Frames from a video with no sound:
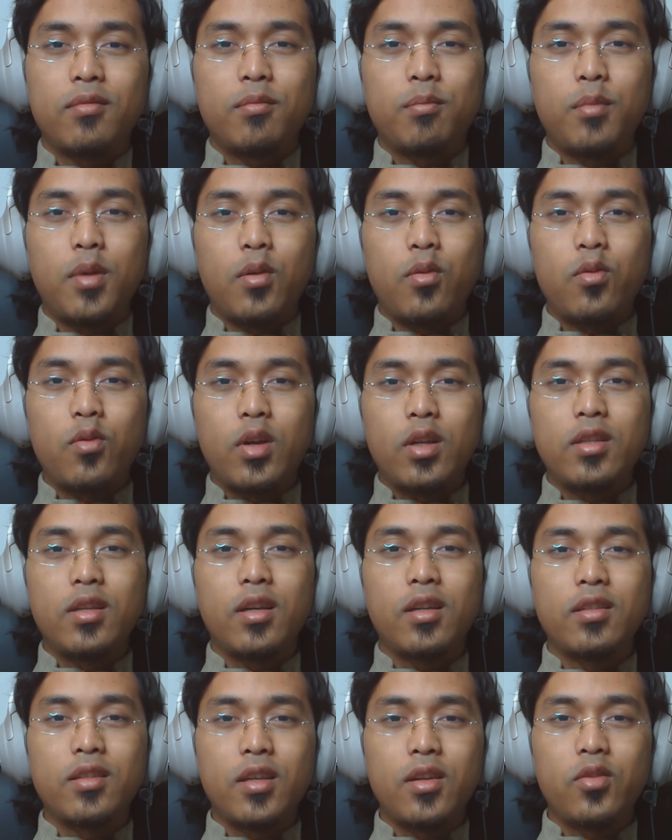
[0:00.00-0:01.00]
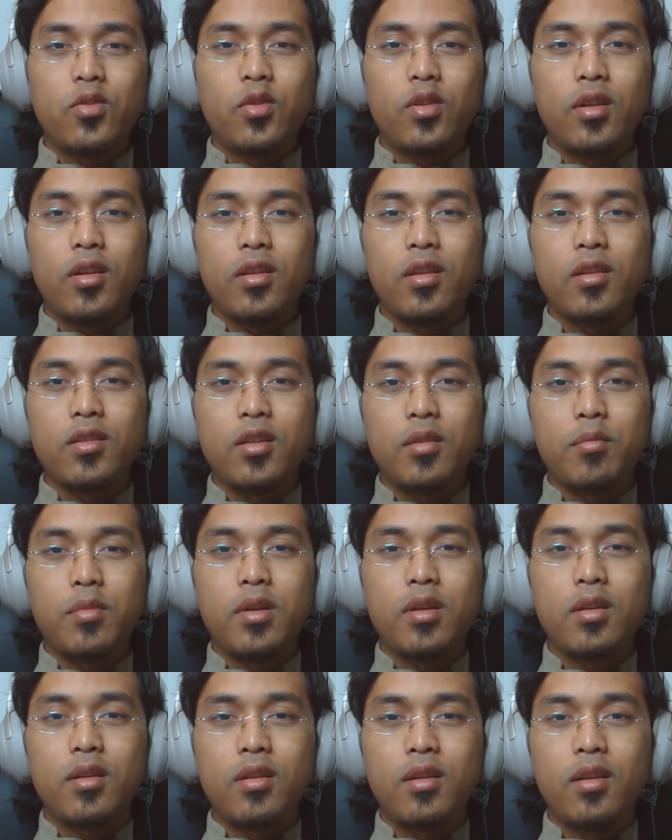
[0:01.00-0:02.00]
mau ngajakin saya untuk
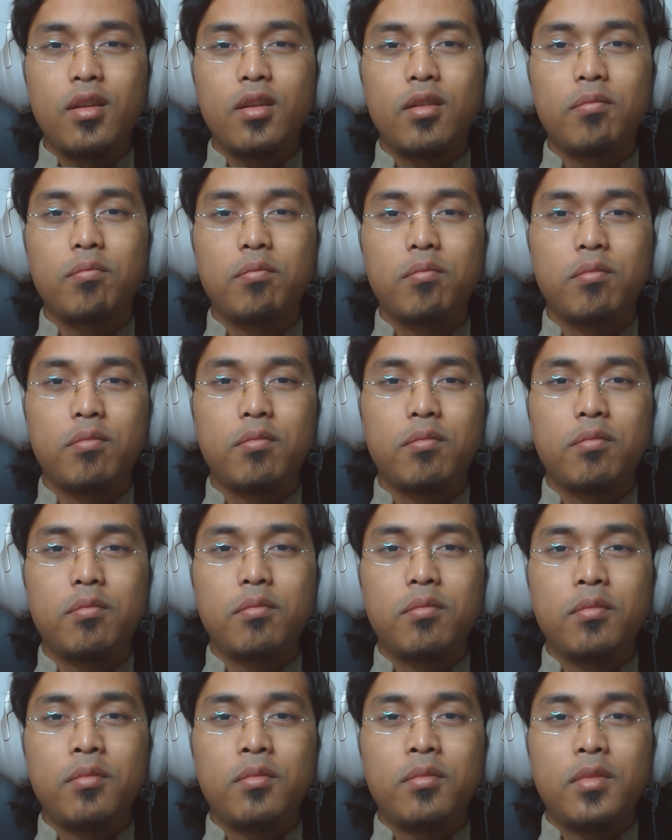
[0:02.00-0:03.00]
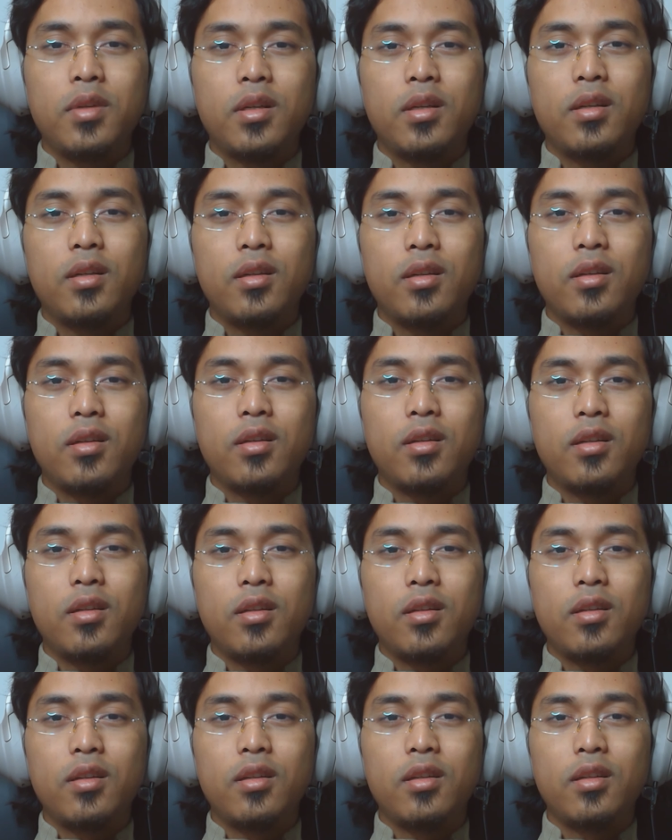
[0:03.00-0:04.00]
kerjasama dalam
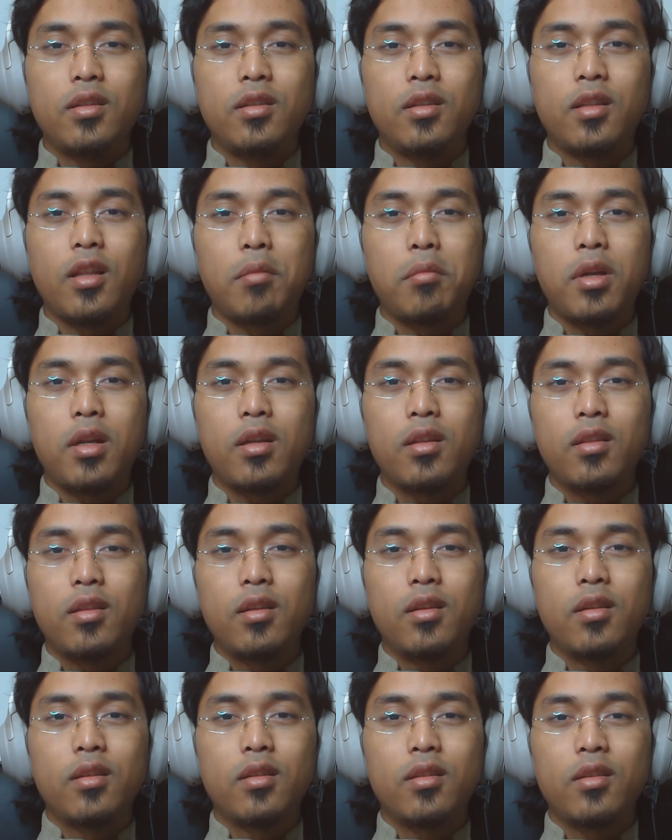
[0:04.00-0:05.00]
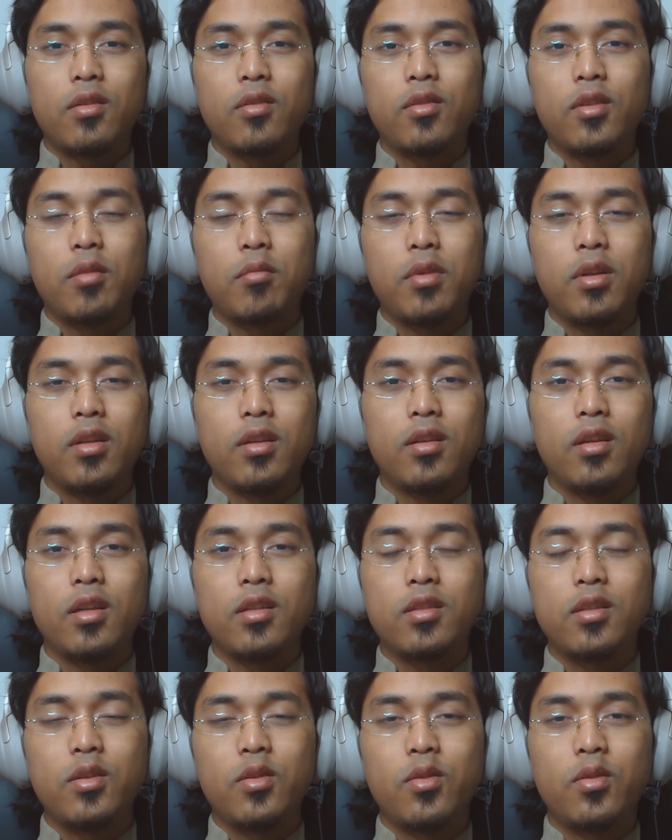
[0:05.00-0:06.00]
uh, digital marketing, terutama di
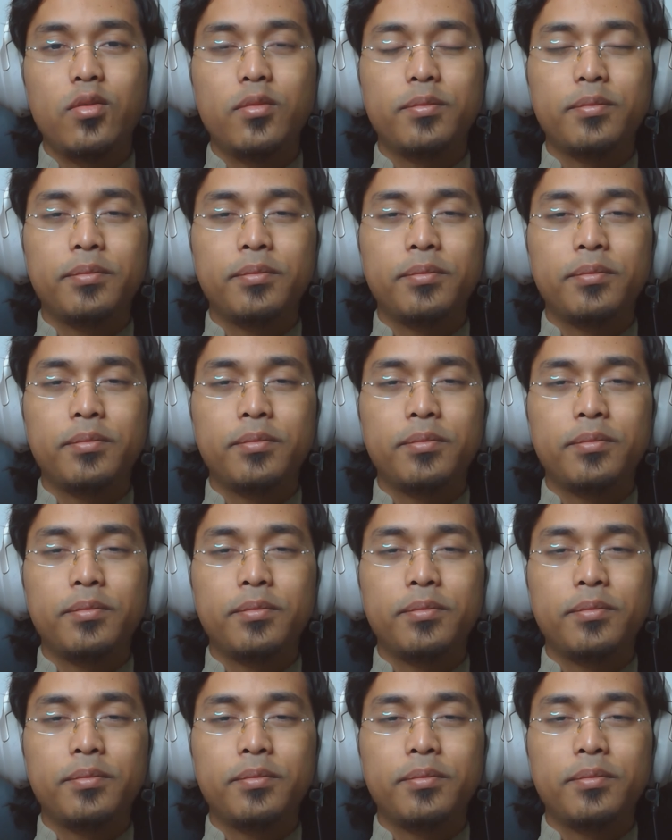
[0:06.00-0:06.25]
SEO.